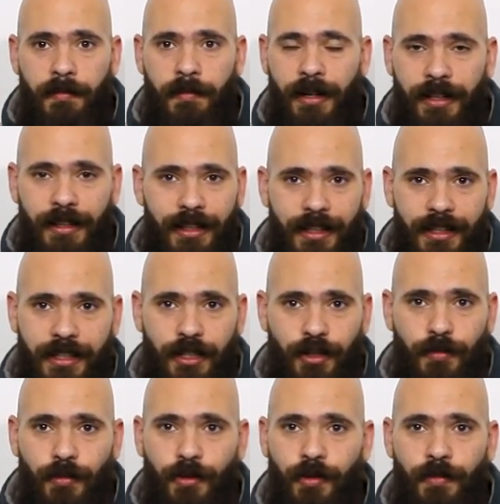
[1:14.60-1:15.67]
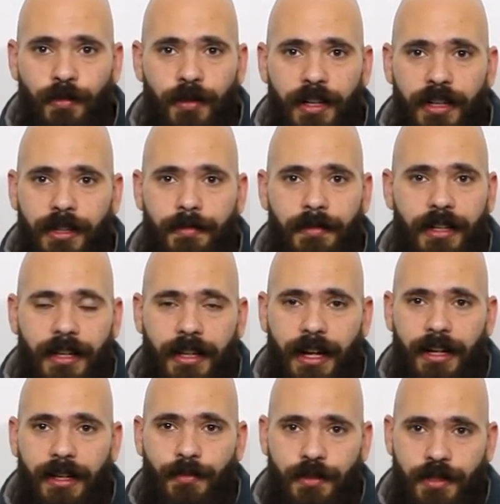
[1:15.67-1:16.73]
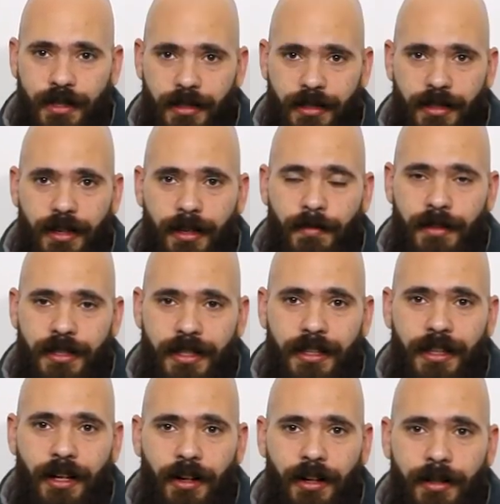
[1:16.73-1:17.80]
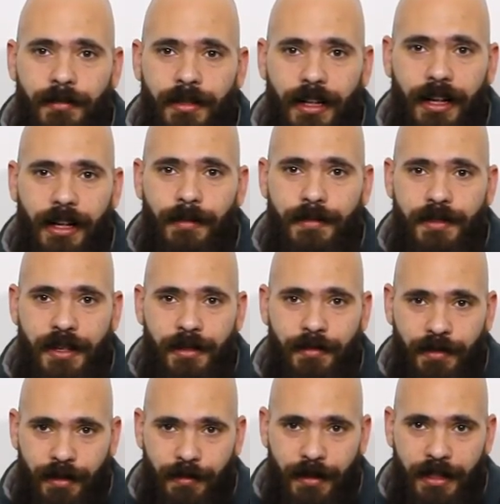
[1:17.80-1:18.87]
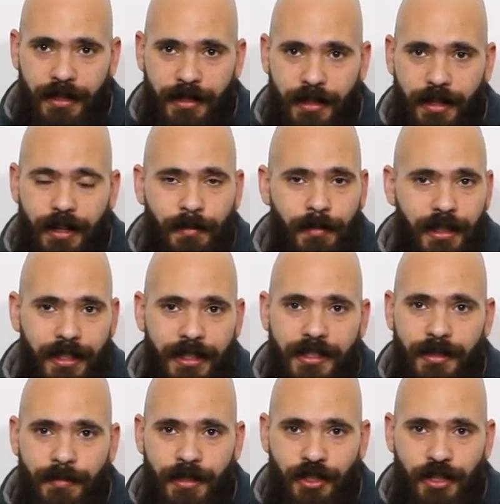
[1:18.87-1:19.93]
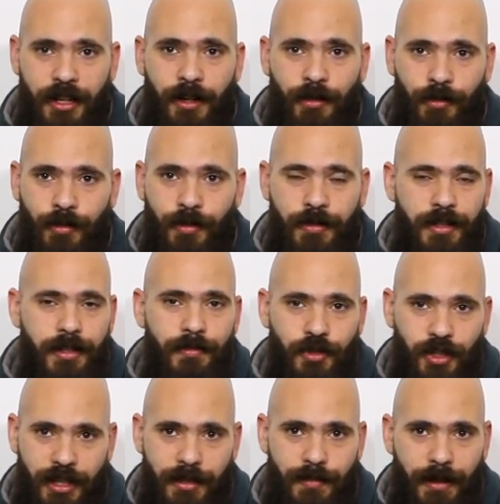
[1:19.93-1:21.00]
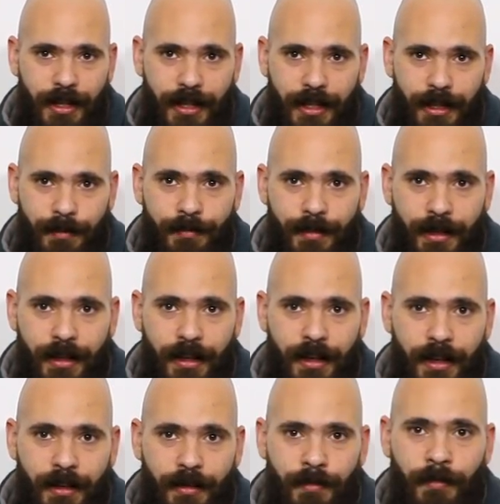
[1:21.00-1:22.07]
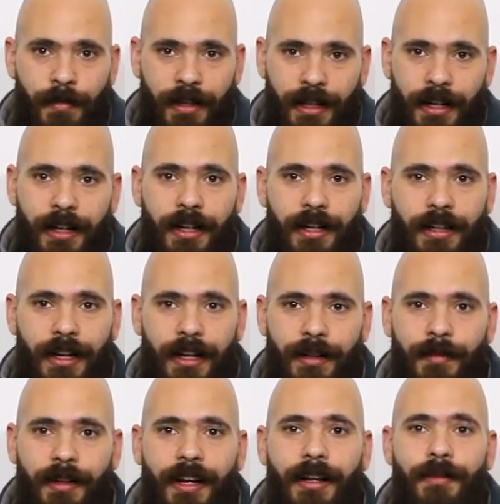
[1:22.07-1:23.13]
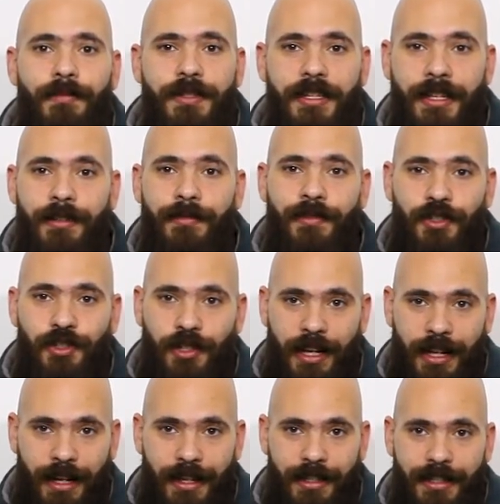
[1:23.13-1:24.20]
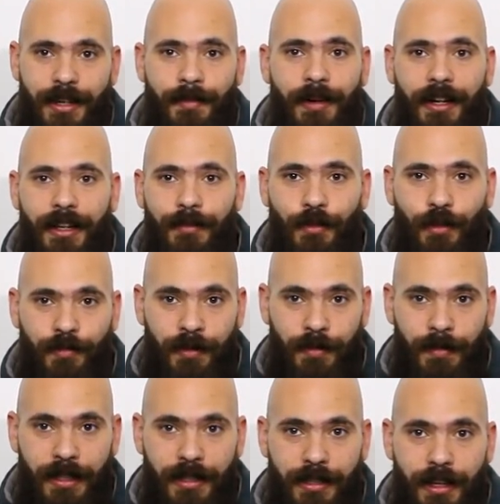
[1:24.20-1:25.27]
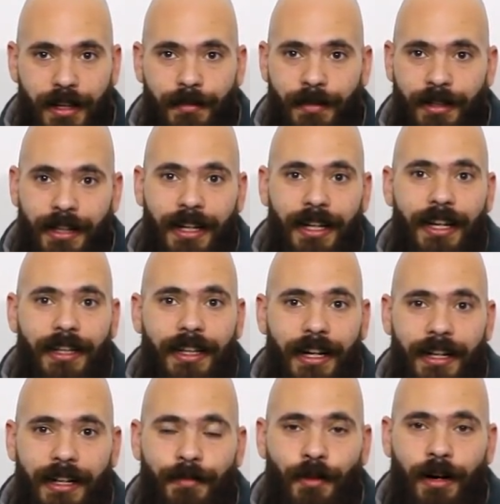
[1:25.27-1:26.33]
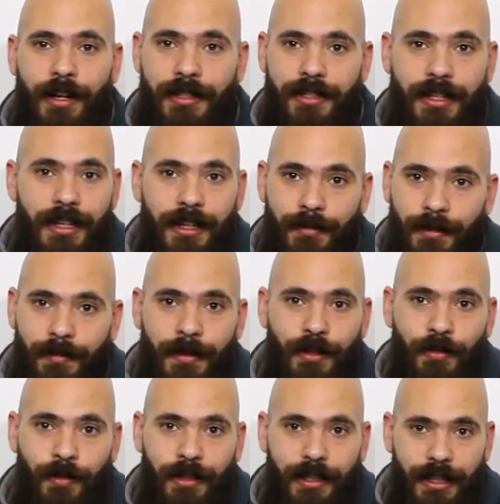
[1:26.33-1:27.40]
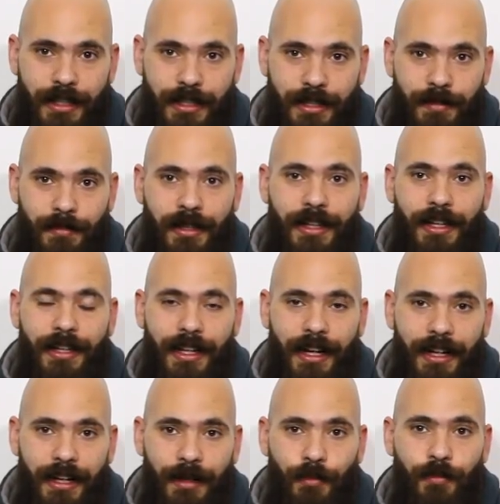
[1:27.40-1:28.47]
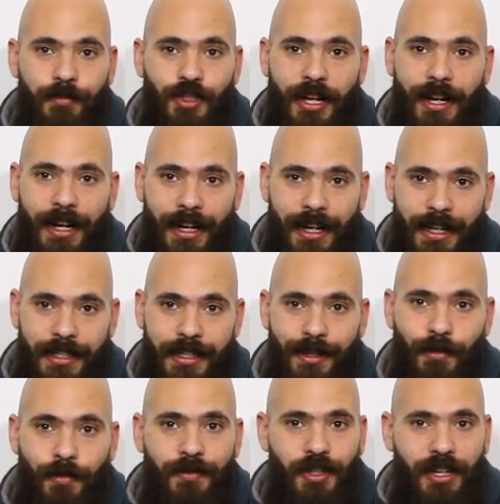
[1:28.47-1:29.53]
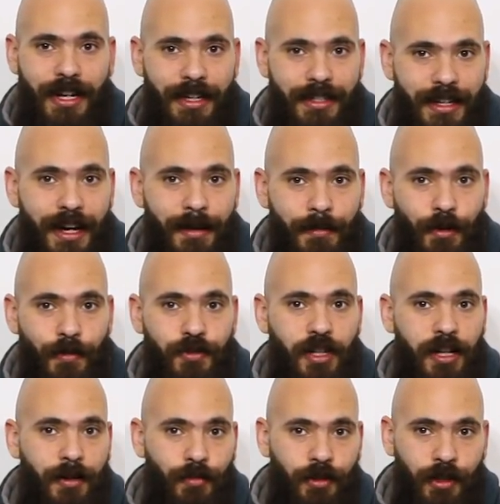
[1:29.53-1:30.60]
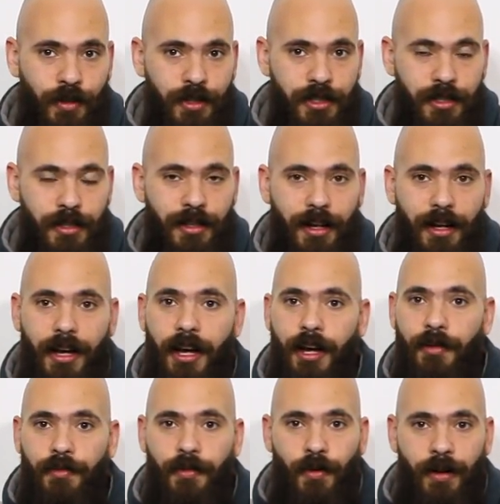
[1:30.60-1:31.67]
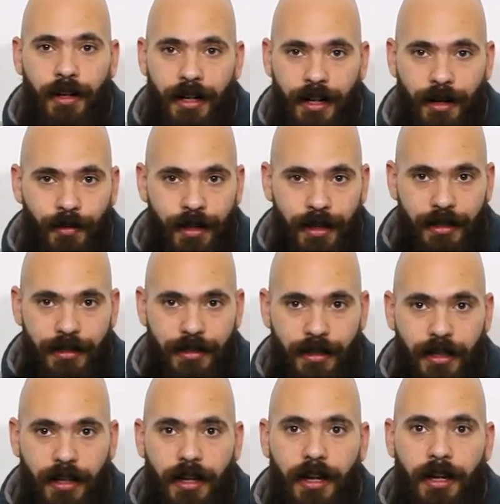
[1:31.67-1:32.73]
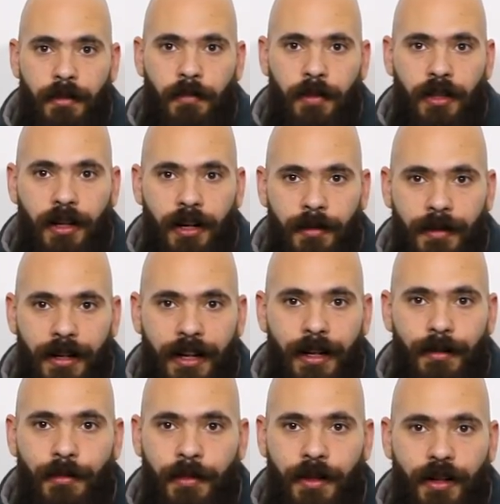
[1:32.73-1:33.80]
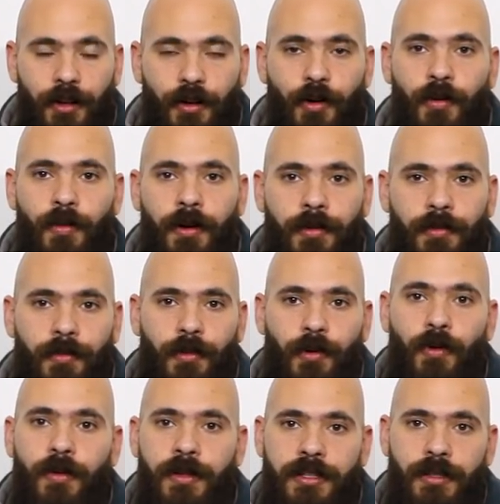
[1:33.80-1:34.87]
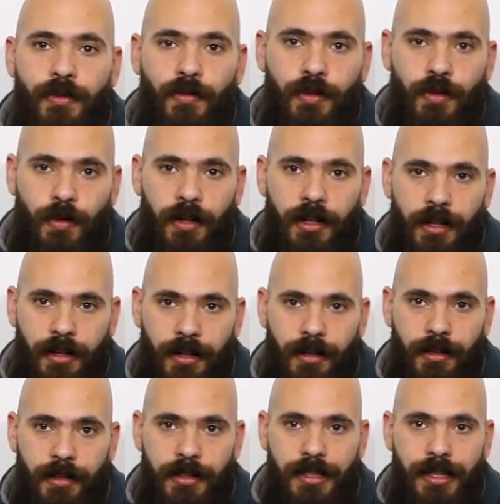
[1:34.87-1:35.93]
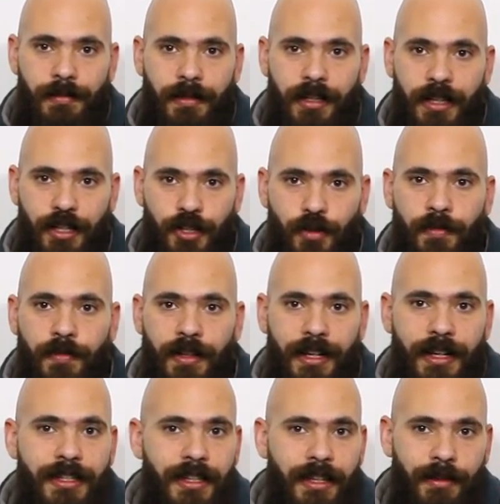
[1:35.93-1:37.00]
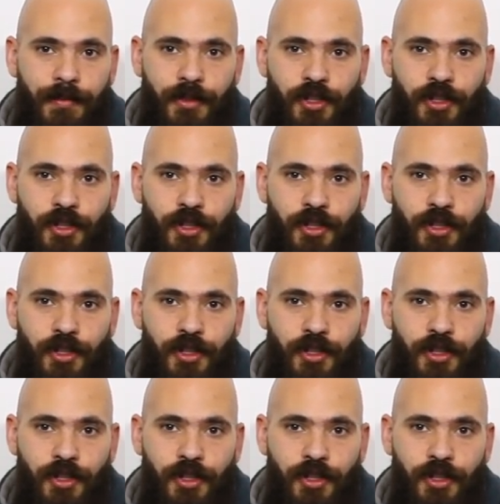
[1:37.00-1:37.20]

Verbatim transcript: بعد ال 30 يوم دول ممكن تبتدي تعلمه ست بس انت لو علمت الكلب ست في البيت لما هتنزل بيه الشارع وتقول له ست مش هيسمع الكلام محتاج انك تعلم الكلب ست في الشارع زي ما علمته في البيت محتاج انك تعلمه على سلم البيت وانت نازل محتاج تعلمه في شارع هادي وفي شارع زحمه وفي شارع متوسط في كل الاوقات بتدرب الكلب من ان هو من هو سنه صغير خالص يبتدي يشوف الناس اللي في